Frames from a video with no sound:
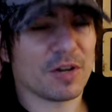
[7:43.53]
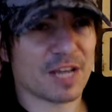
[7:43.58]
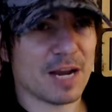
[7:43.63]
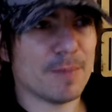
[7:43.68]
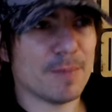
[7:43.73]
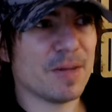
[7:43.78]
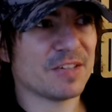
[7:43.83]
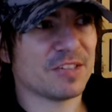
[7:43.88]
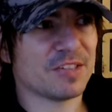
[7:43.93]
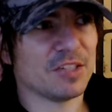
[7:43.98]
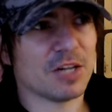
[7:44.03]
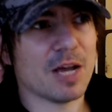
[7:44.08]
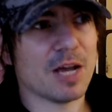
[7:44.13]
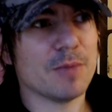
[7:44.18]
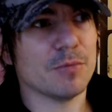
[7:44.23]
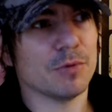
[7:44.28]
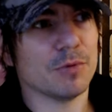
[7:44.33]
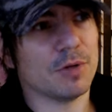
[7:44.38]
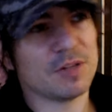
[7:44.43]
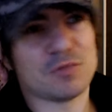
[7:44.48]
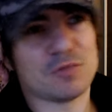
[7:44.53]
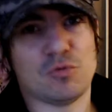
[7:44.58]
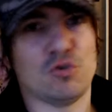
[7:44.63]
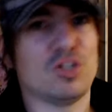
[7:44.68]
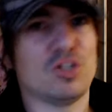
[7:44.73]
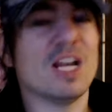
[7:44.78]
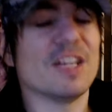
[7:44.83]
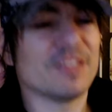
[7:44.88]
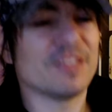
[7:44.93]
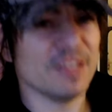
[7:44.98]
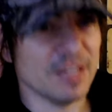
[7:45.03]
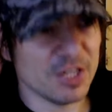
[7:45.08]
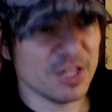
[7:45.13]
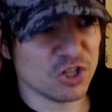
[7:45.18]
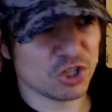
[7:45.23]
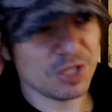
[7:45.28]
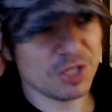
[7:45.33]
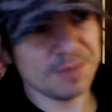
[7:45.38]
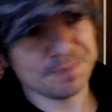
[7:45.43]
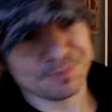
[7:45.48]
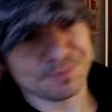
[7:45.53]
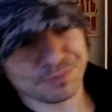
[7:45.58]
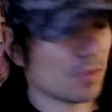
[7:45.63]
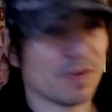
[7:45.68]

qu'à la base c'est quand même un sujet assez léger,